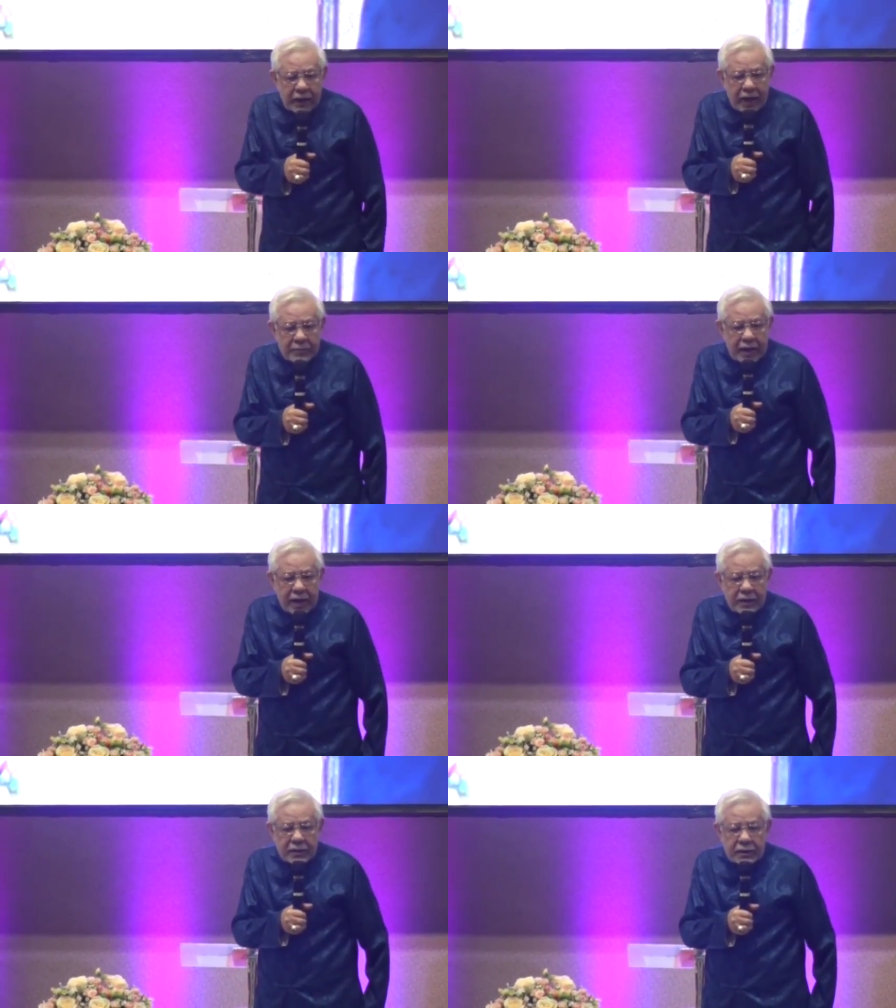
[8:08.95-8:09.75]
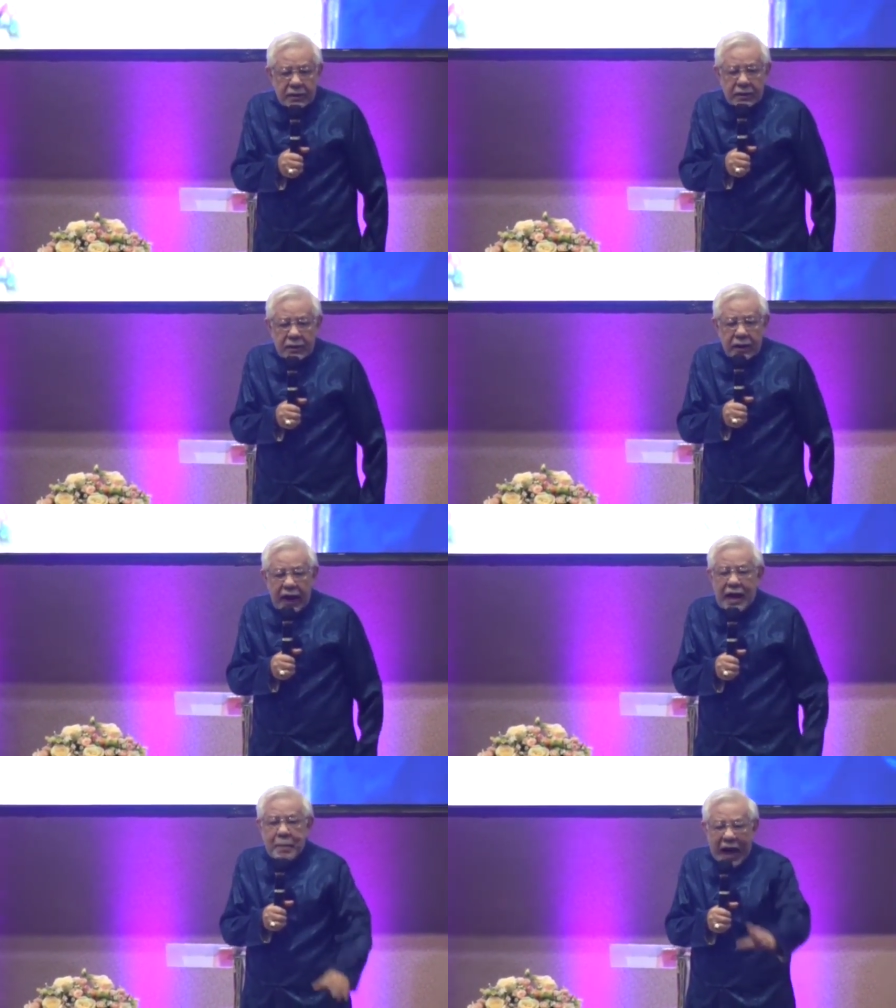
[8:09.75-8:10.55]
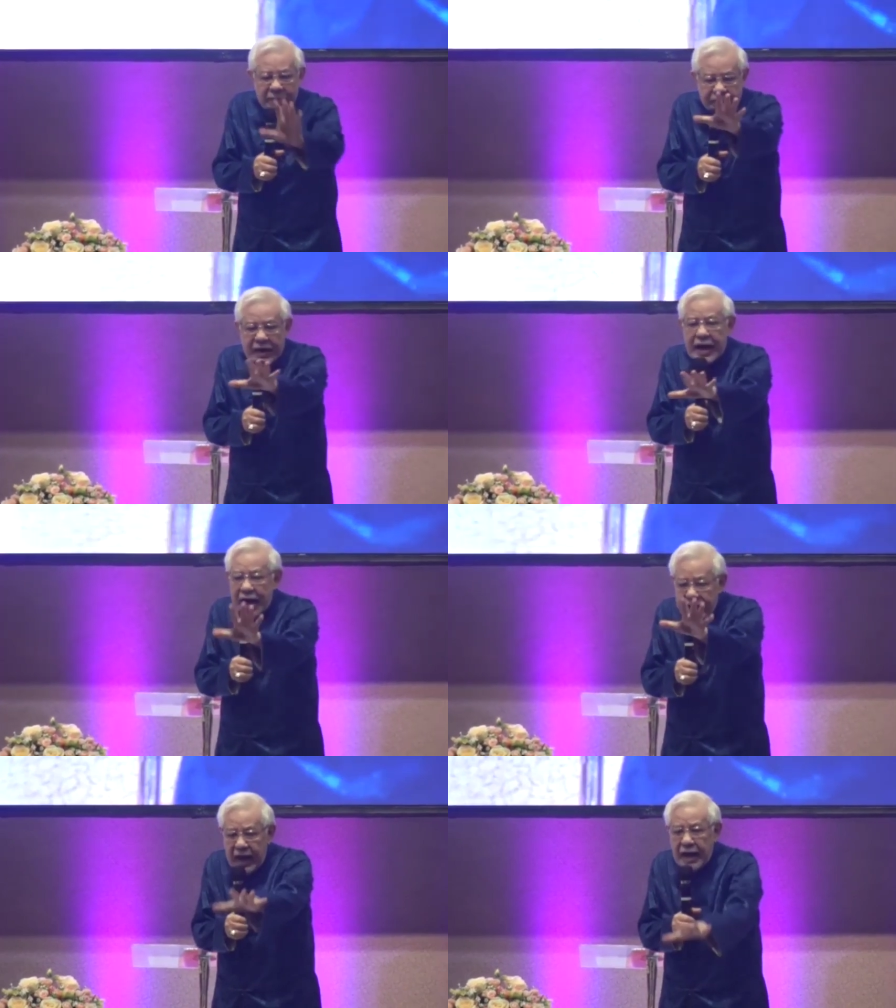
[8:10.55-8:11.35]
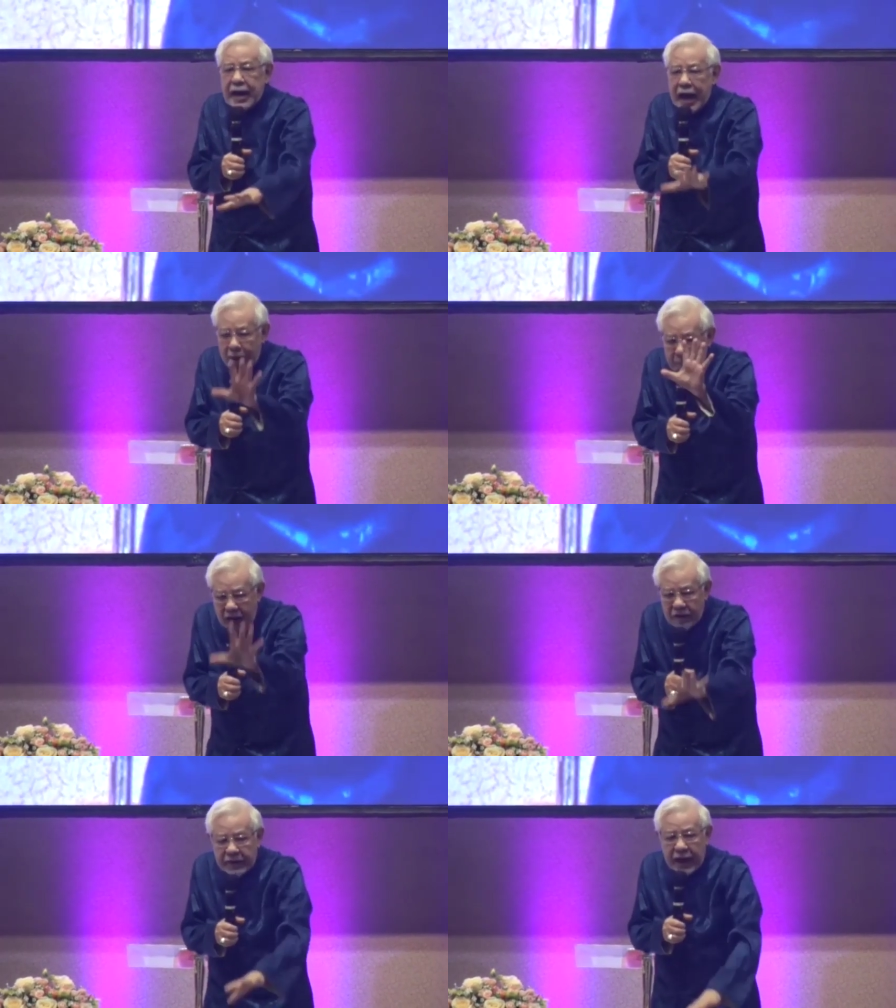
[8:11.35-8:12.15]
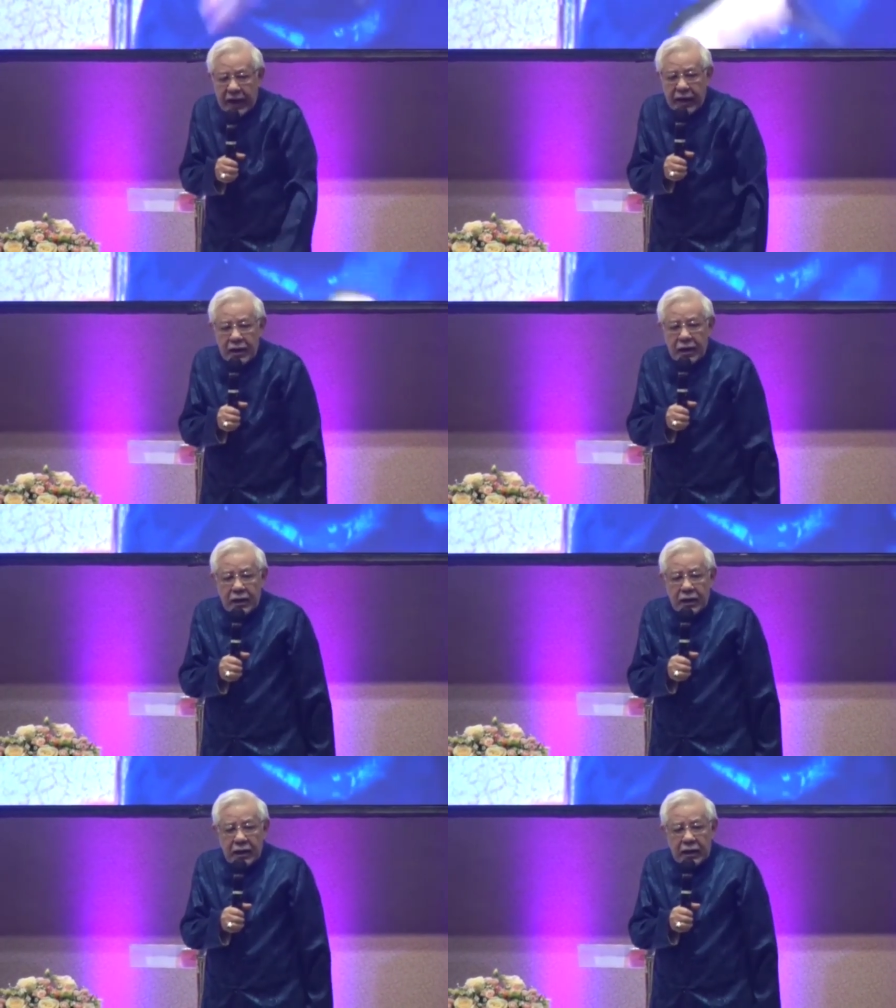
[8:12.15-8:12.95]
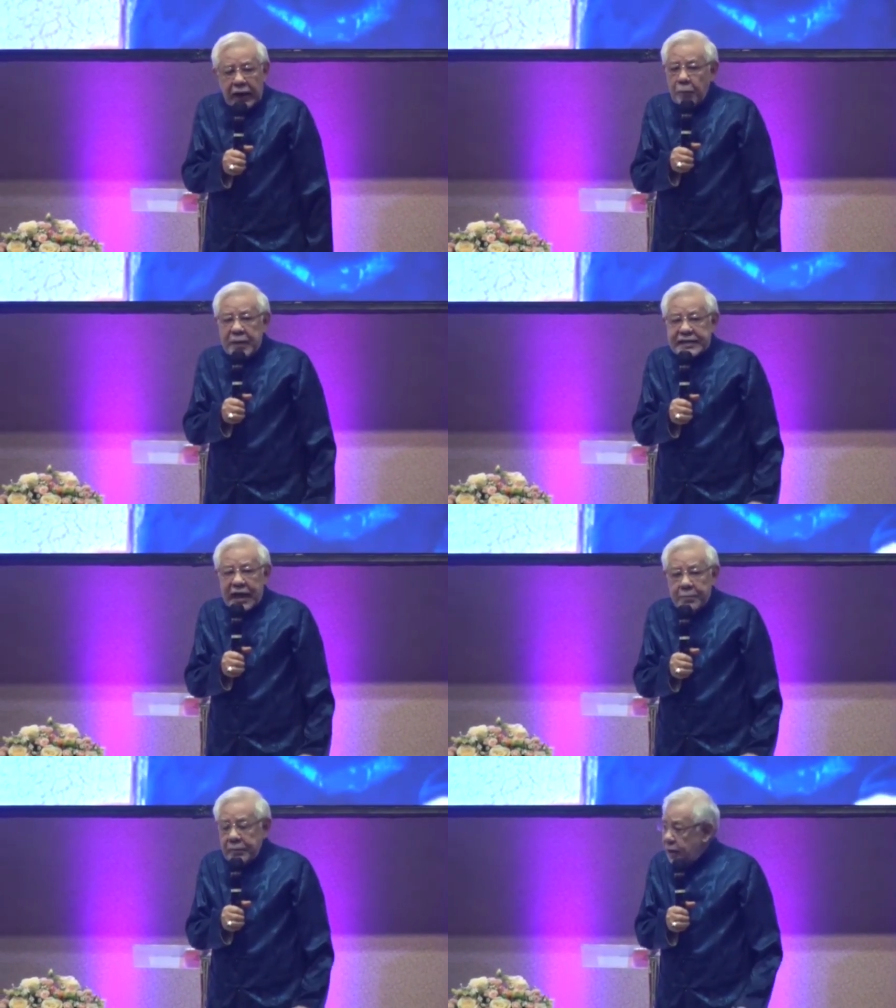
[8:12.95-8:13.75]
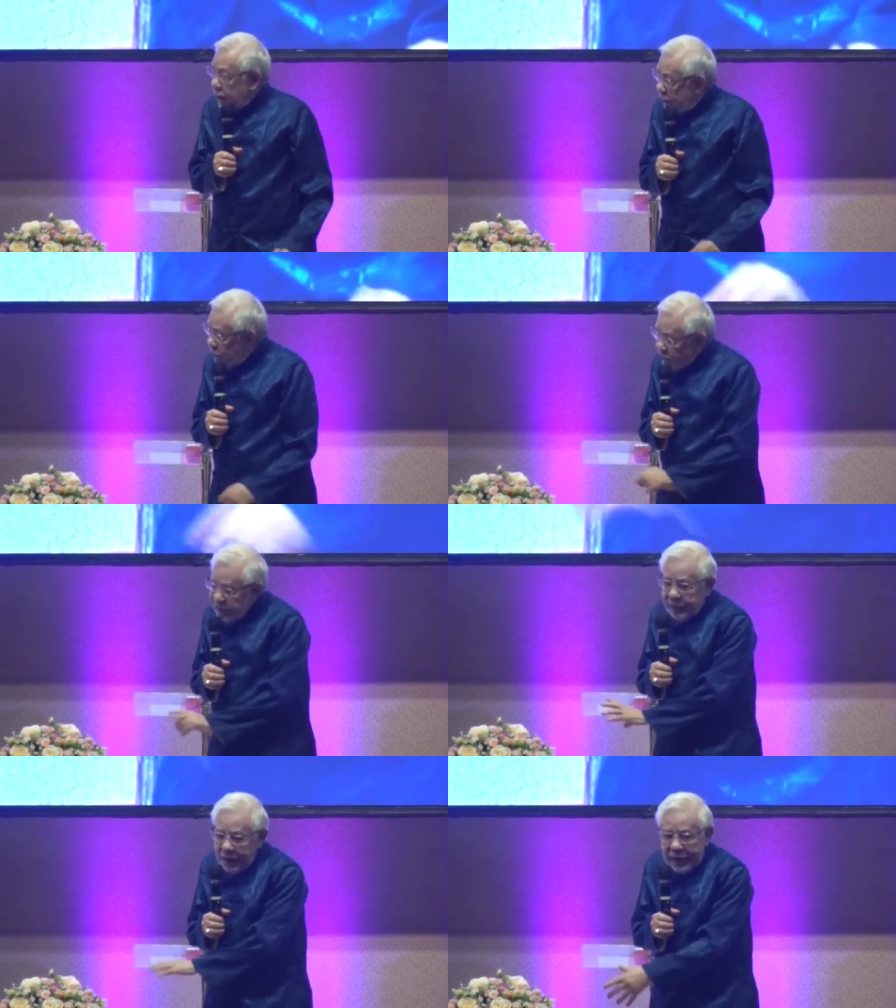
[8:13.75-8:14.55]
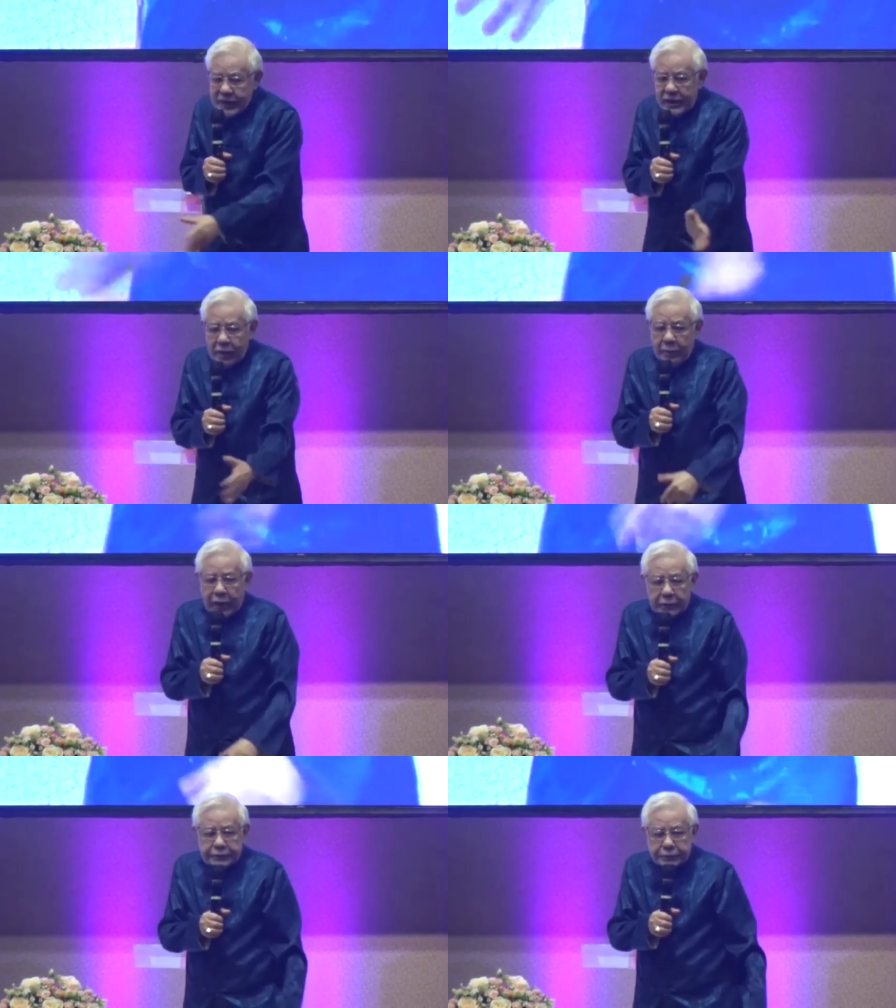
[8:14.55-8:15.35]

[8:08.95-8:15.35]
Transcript: Amin. Eh maaf ya nak ya, nak maaf ya. Kalau bicara musik pelan-pelan aja nggak apa-apa.